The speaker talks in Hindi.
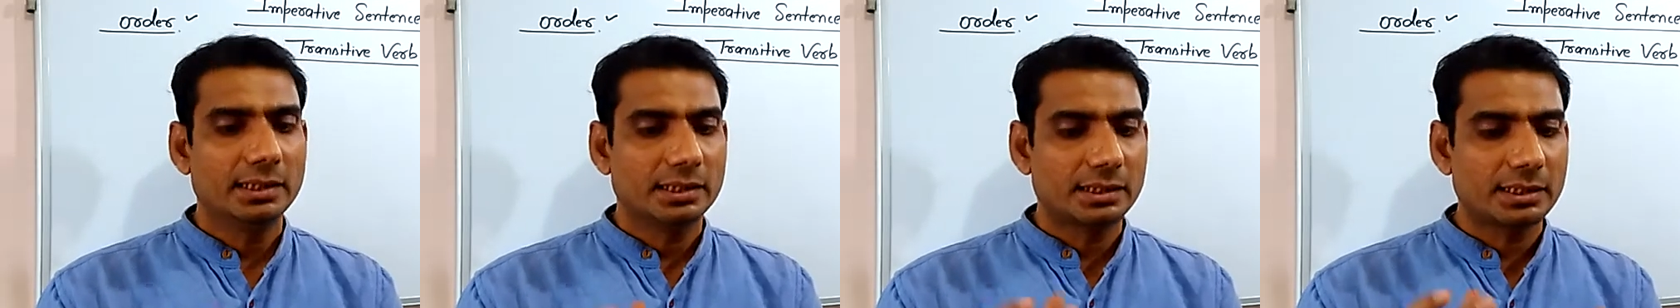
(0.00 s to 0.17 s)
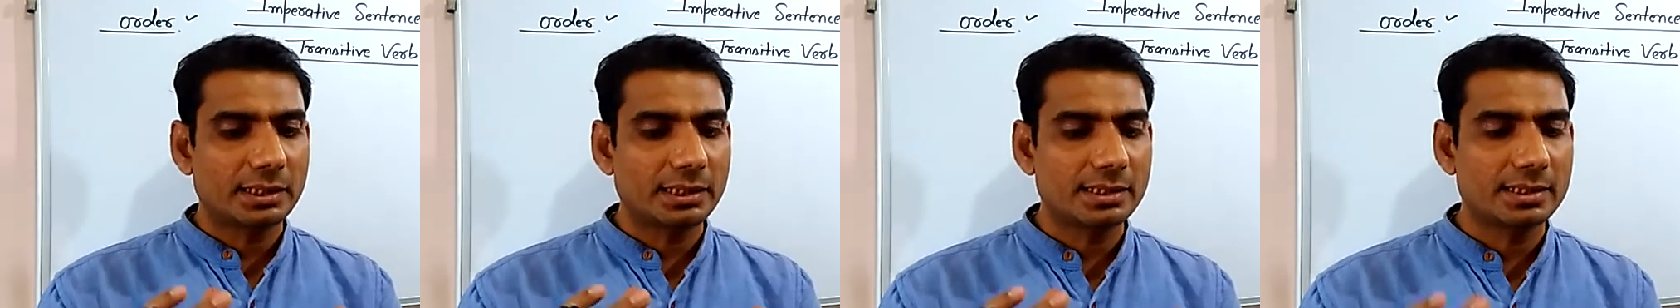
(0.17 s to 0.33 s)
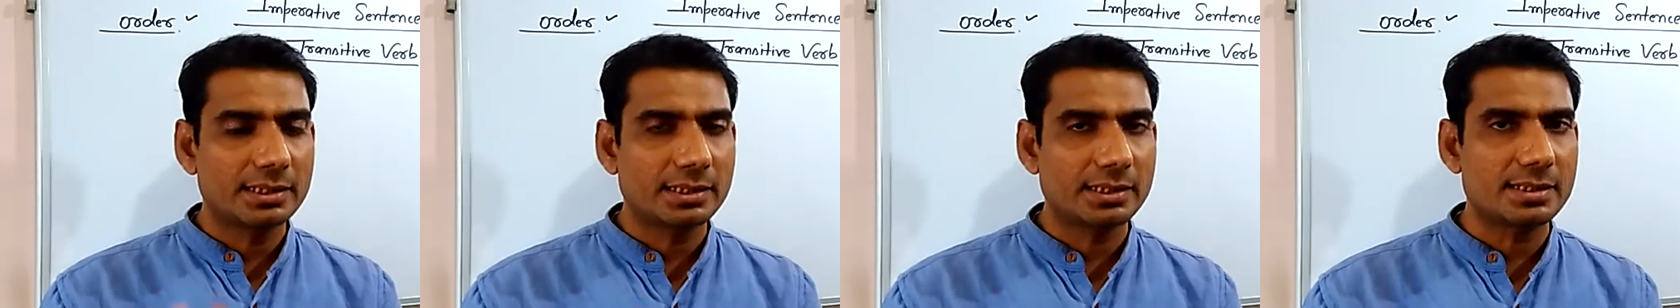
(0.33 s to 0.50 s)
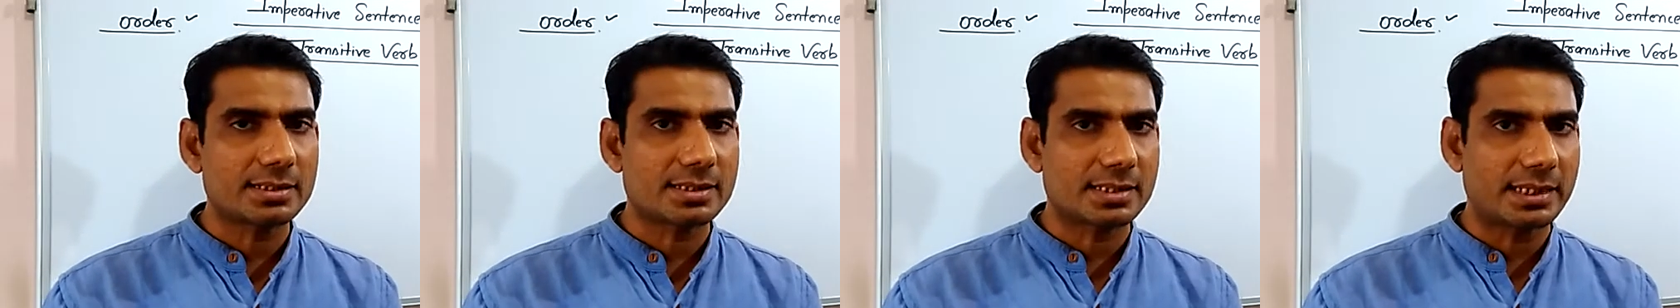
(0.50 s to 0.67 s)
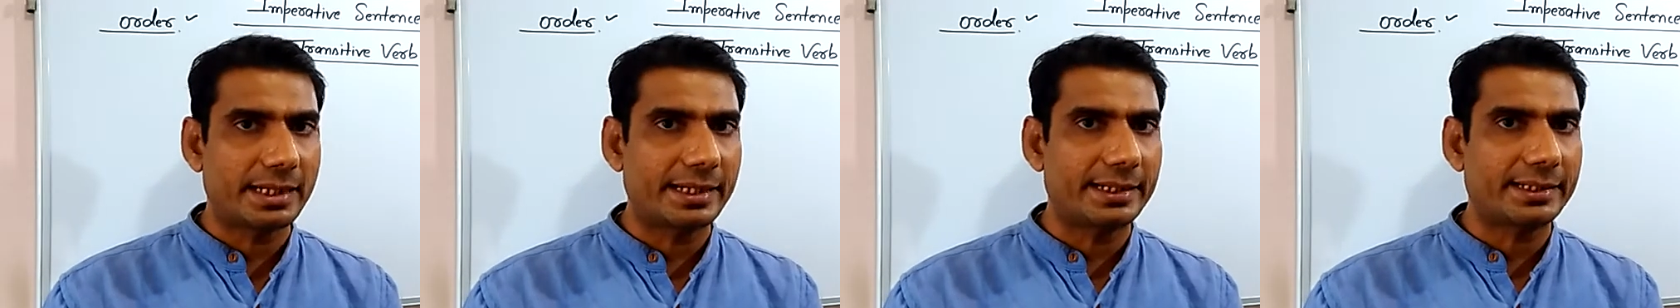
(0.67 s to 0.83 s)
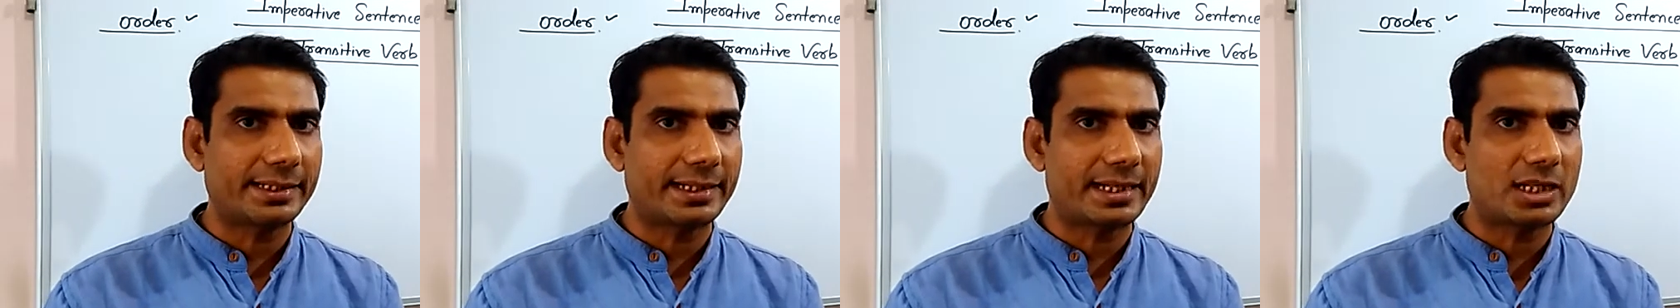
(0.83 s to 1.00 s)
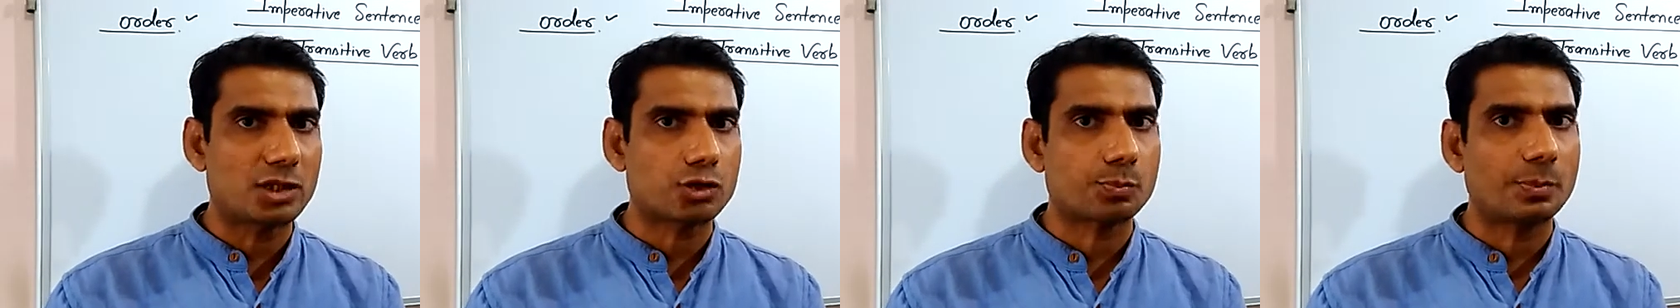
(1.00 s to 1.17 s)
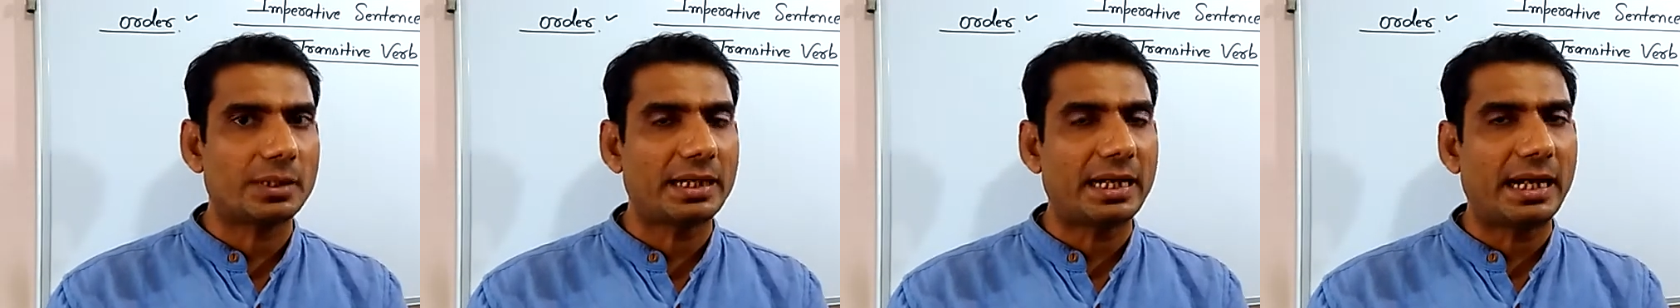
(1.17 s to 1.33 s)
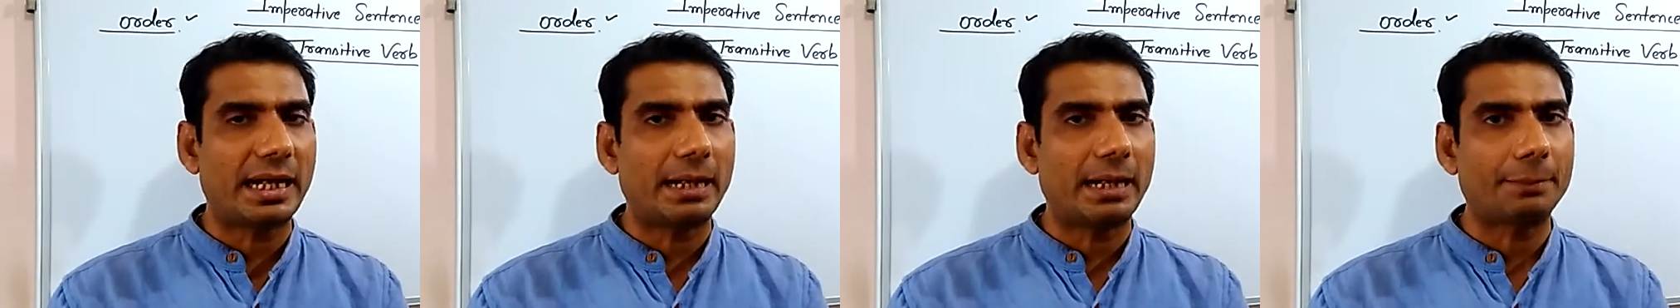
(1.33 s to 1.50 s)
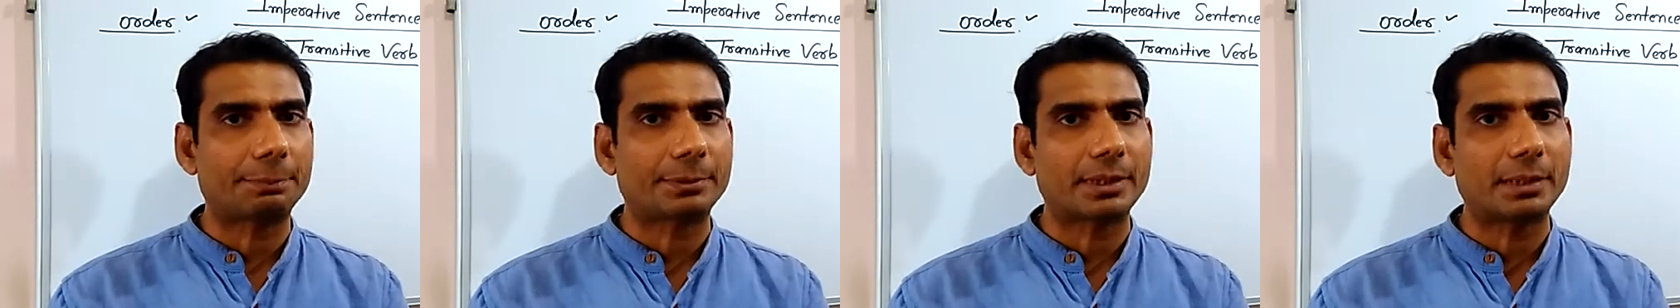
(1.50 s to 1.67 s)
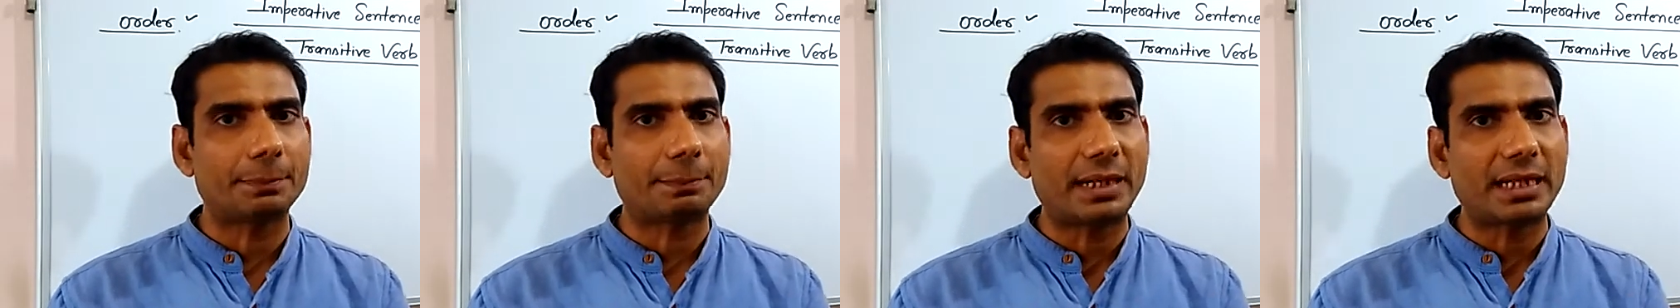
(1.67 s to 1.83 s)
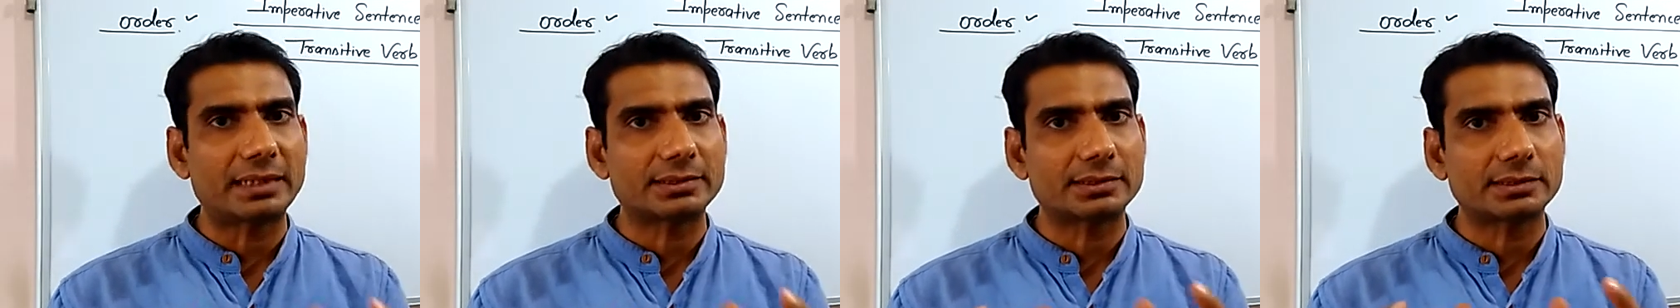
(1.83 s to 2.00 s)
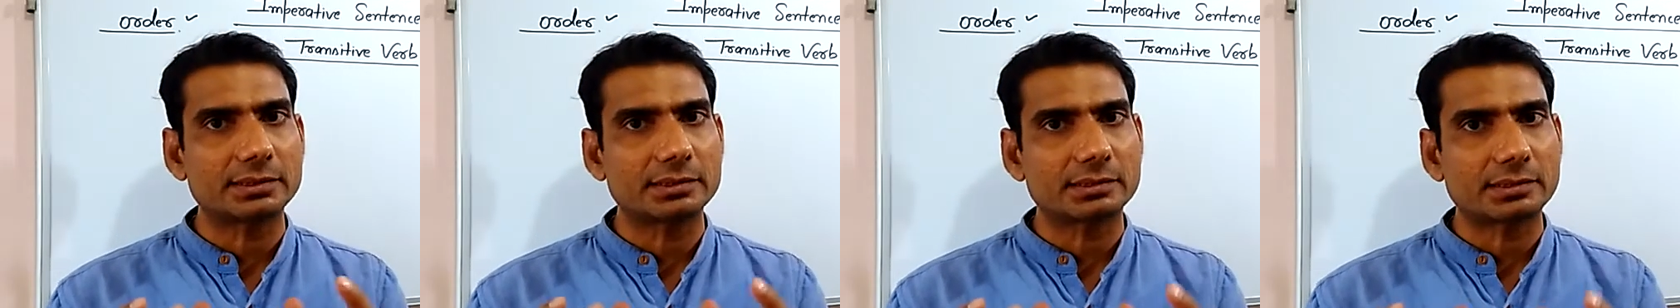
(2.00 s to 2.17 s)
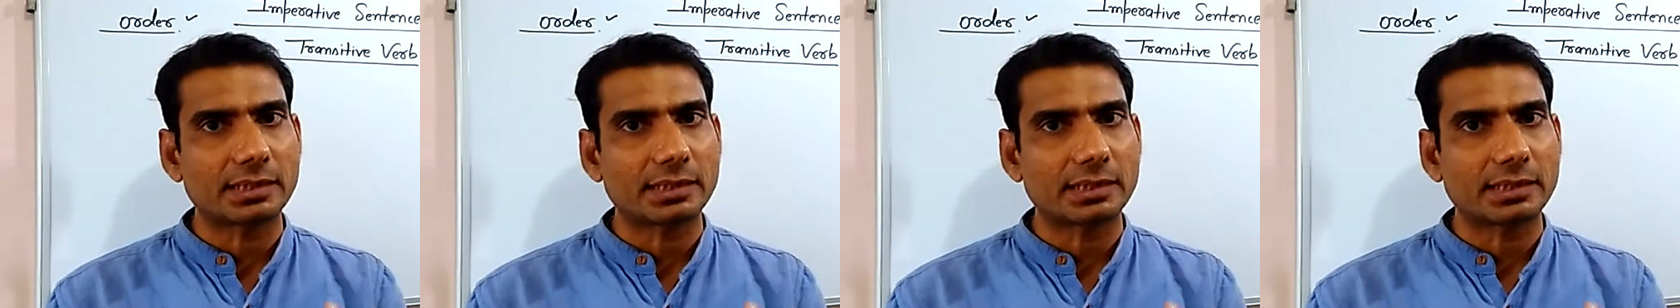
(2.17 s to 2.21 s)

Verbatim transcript: कि जिन सेंटेंस में आपके पास